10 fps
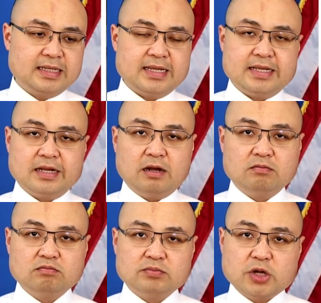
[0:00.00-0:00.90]
thì
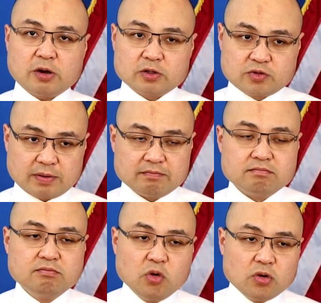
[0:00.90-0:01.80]
ông Donald Trump
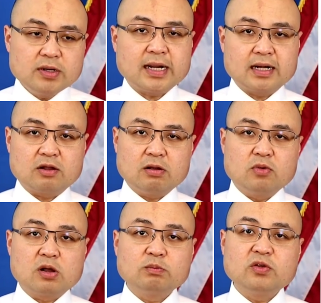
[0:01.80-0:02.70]
muốn rằng là có
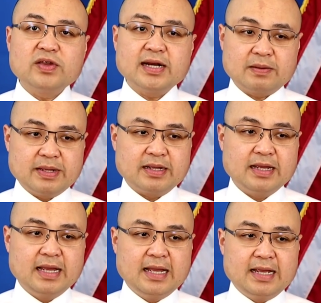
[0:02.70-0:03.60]
một công tố viên đặc
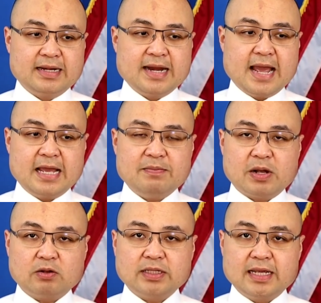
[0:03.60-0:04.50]
biệt để
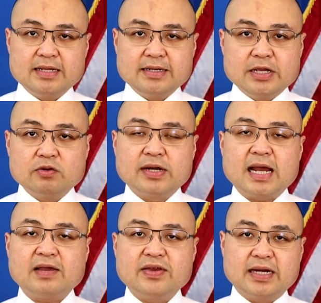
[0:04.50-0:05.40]
mà có thể điều
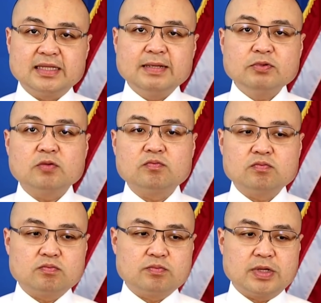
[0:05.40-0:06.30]
tra cái việc này tiếp tục
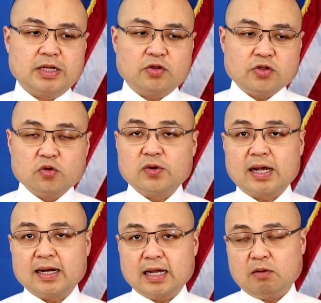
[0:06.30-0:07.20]
ờ, cho dù
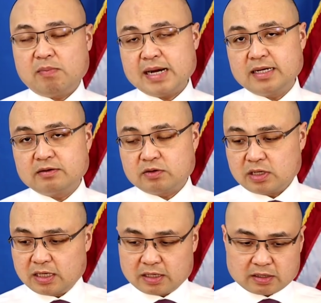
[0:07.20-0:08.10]
rằng là ông Biden
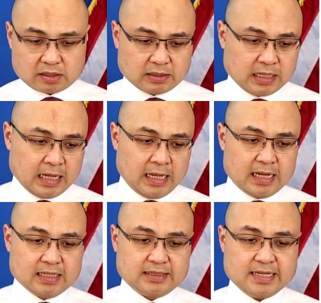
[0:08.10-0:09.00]

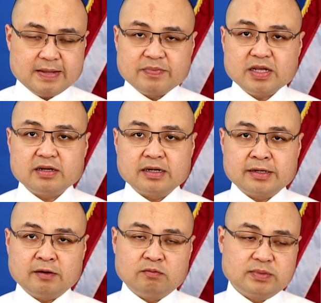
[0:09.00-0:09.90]
uh, sẽ nhậm chức
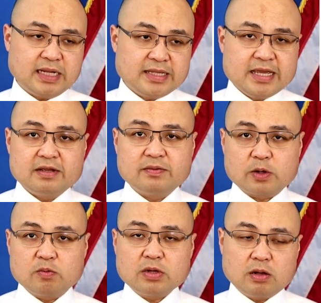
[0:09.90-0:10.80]
trong tháng giêng và
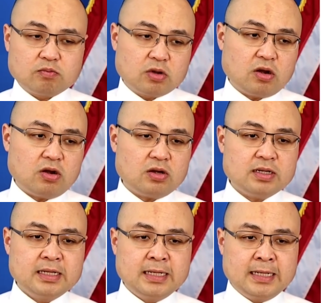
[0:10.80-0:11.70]
cũng không có